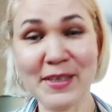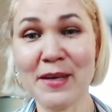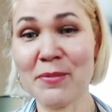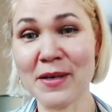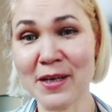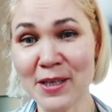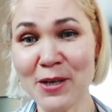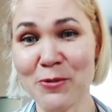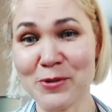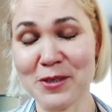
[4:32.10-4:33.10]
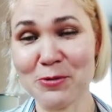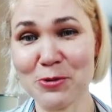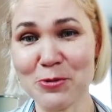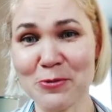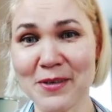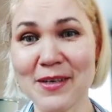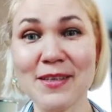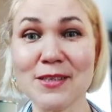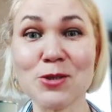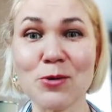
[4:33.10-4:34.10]
я благодарю за то, что
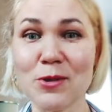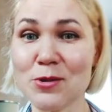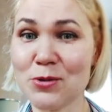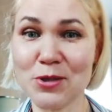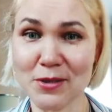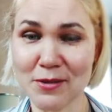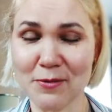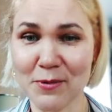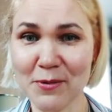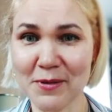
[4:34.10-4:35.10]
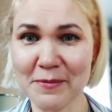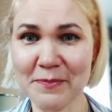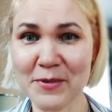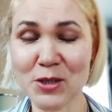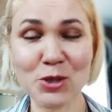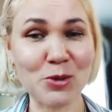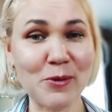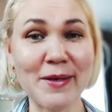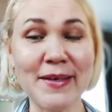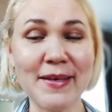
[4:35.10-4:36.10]
эта школа существует,
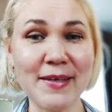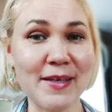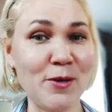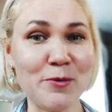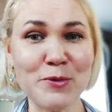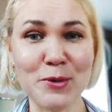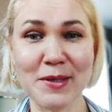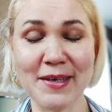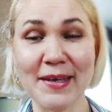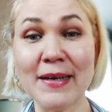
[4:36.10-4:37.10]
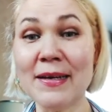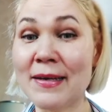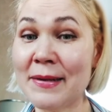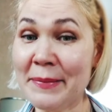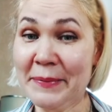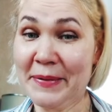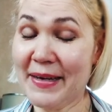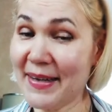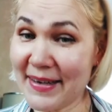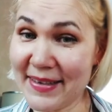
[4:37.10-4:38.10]
что Никита ее все-таки
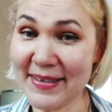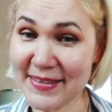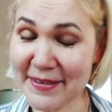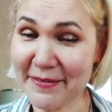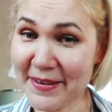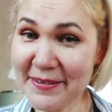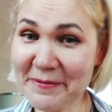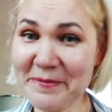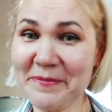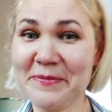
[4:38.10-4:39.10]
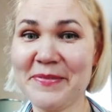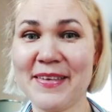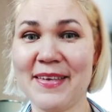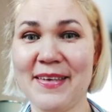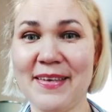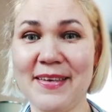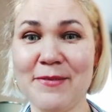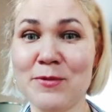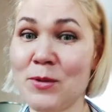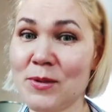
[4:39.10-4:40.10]
организовал и
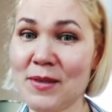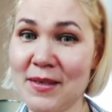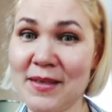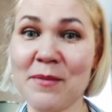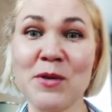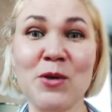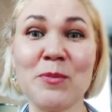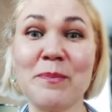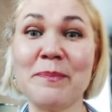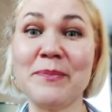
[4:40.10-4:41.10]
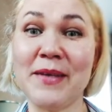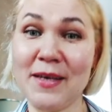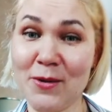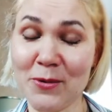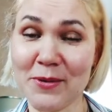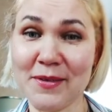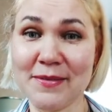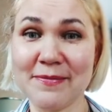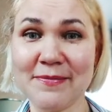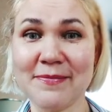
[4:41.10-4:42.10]
все-таки нам ее дает.
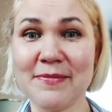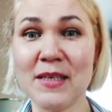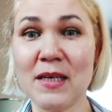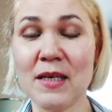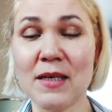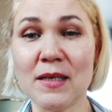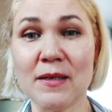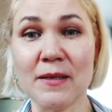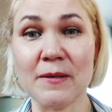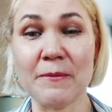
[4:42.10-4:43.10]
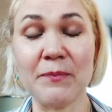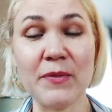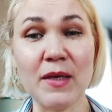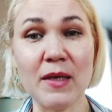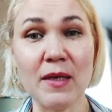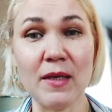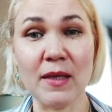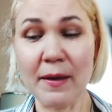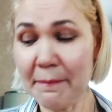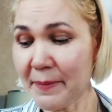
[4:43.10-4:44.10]
Э, и
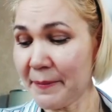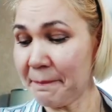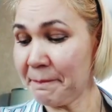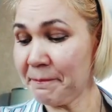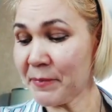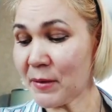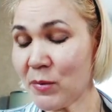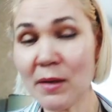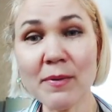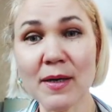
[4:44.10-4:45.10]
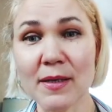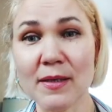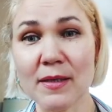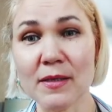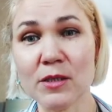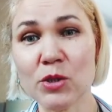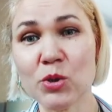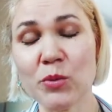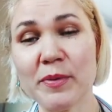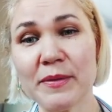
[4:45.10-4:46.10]
нам бы, мне бы хотелось,
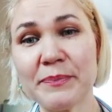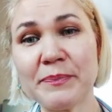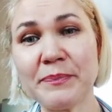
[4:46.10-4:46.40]
чтобы